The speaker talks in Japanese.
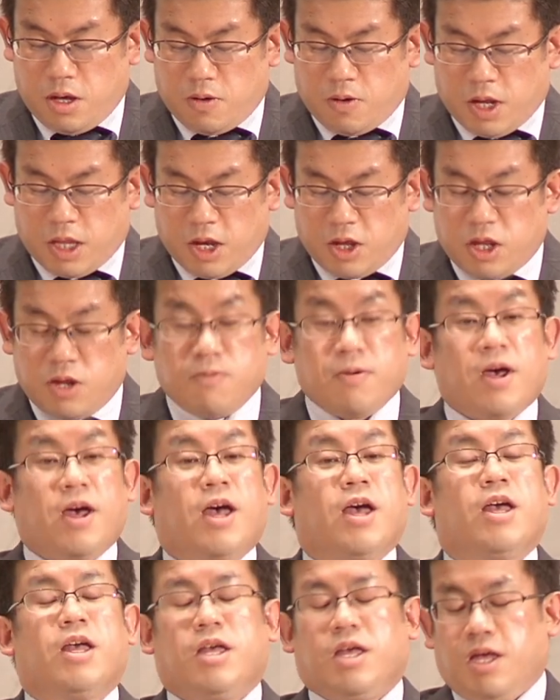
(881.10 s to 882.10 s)
私
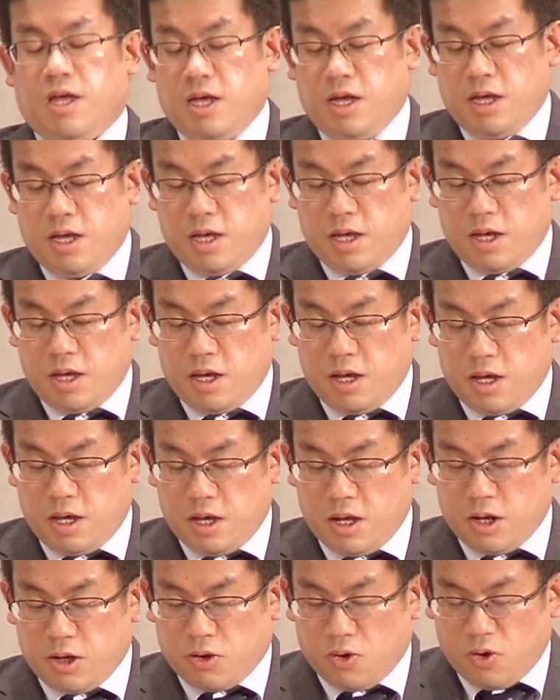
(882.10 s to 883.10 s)
は
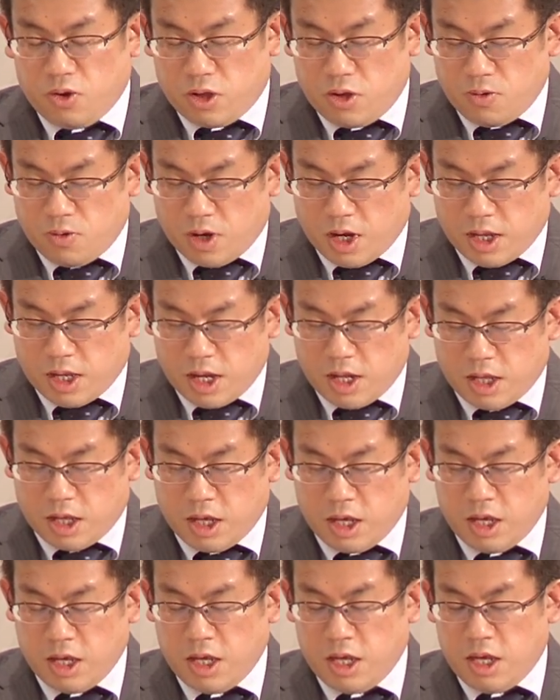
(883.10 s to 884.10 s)
上司の方に
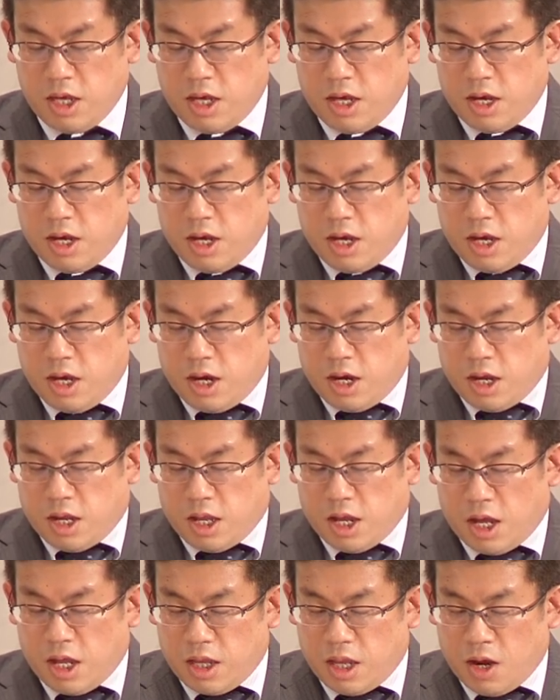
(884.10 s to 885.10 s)

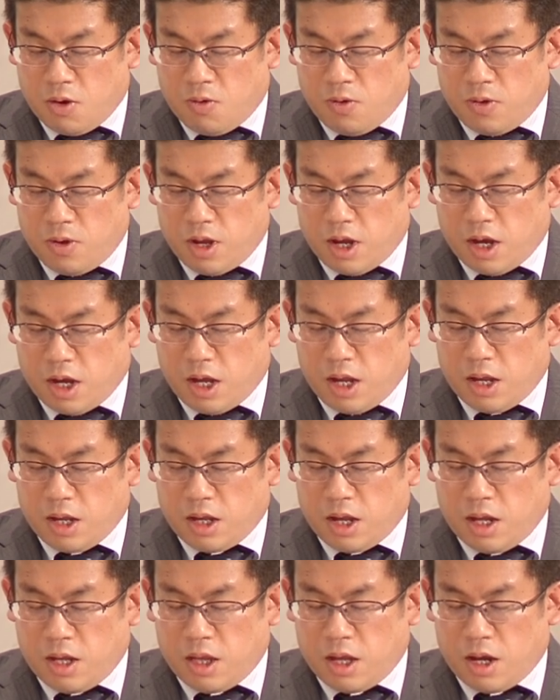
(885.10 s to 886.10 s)
なんでこんな簡
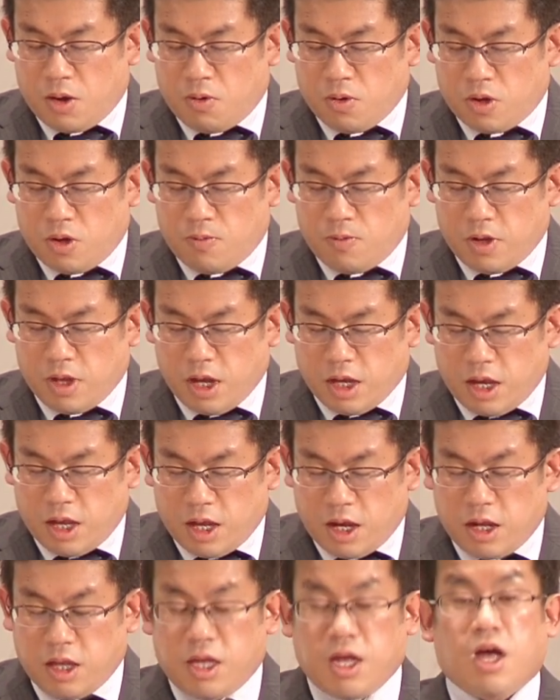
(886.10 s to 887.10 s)
単なこともでき
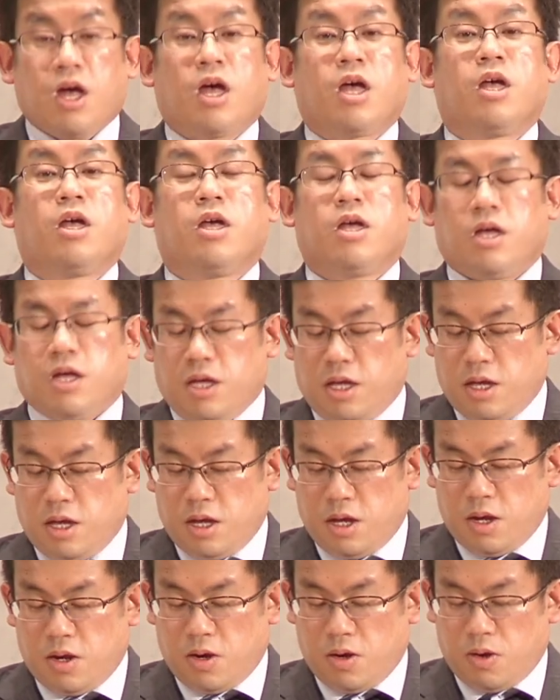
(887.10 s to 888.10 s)
ないんだ
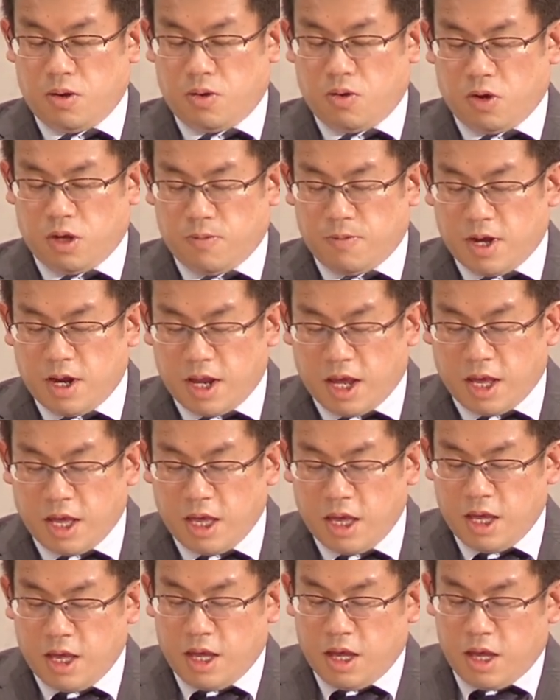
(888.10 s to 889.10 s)
と言われ
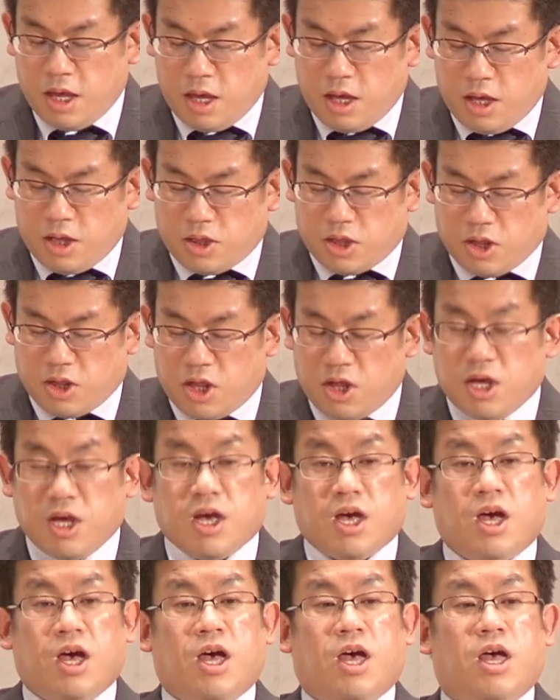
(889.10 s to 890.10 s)
自
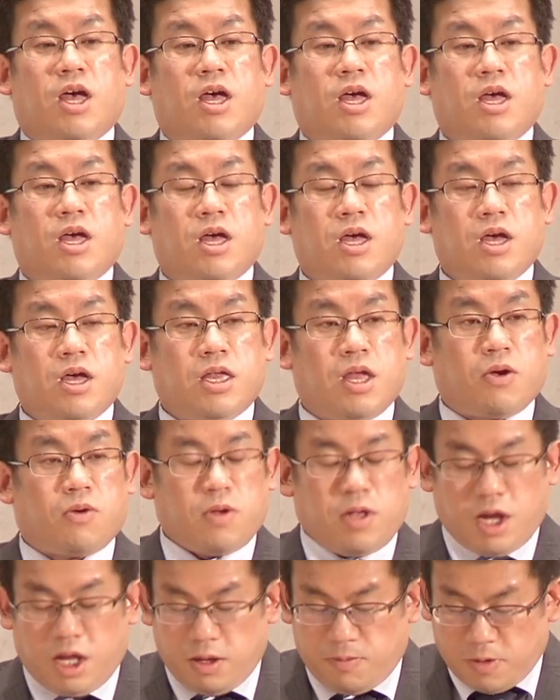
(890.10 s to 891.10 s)
信がな
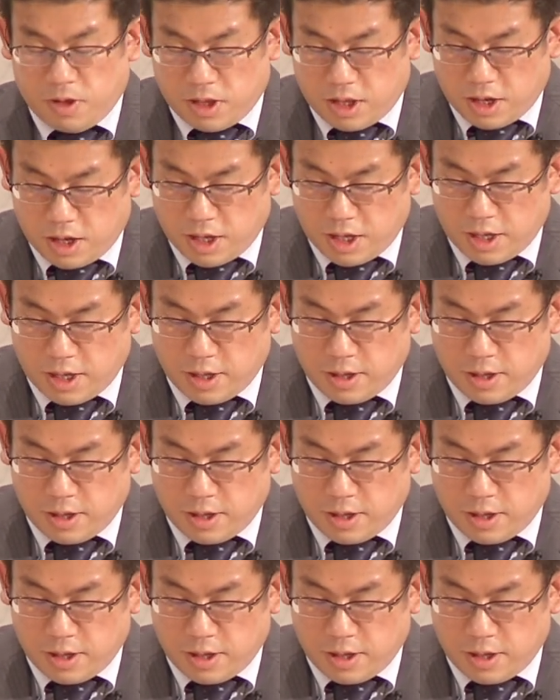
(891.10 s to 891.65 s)
くなりました